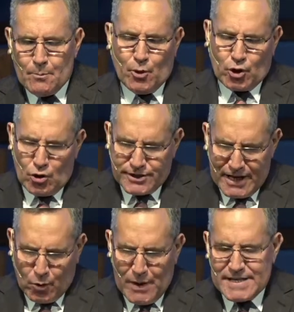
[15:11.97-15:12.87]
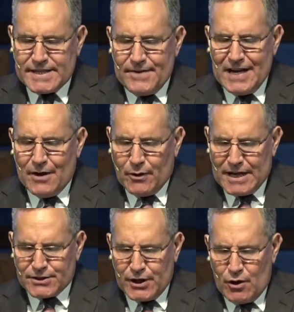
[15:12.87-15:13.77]
Por consecuencia de la
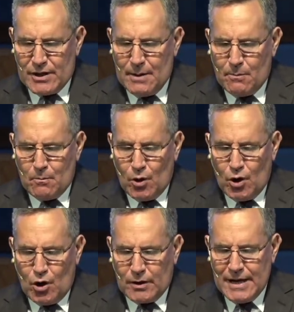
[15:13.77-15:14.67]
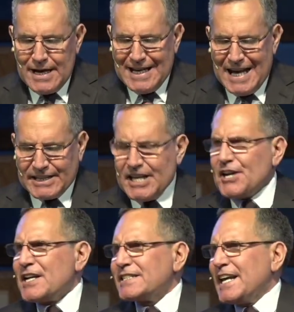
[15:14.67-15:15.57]
adoración a Moloc, la
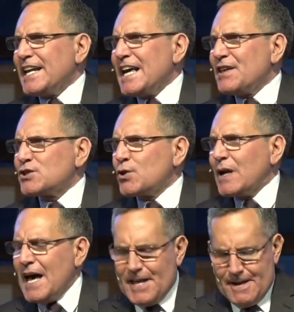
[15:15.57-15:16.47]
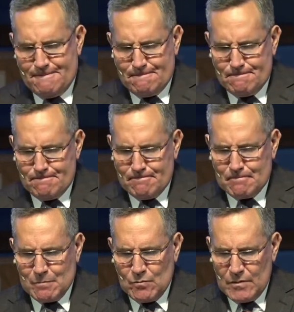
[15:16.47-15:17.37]
tierra sería desolada.
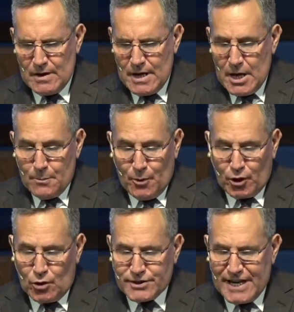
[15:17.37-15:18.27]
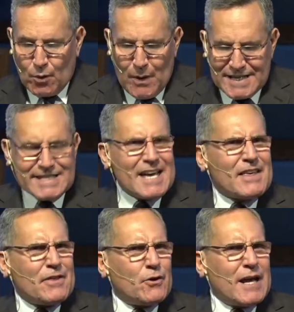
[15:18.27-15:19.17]
Por consecuencia
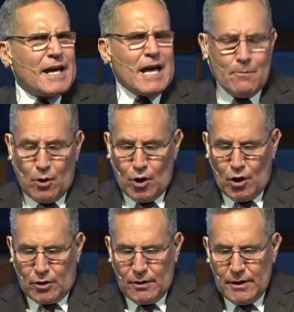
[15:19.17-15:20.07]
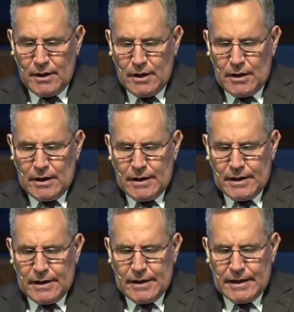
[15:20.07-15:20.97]
de adorar a Moloc,
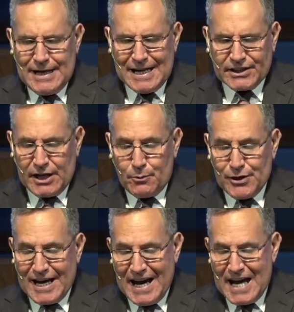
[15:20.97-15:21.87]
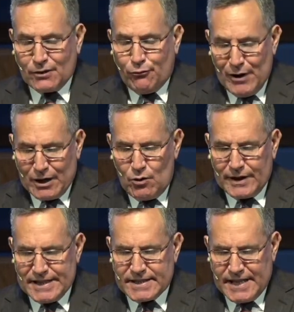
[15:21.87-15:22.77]
la tribu de Gad fue
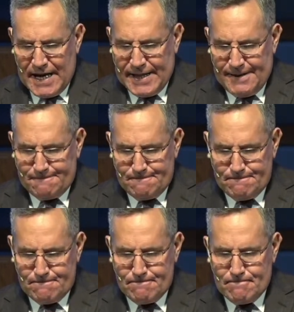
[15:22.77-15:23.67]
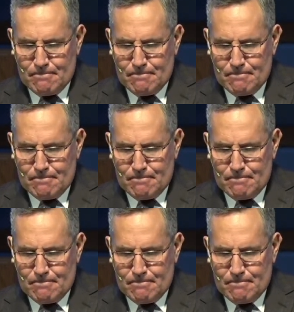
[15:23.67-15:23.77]
conquistada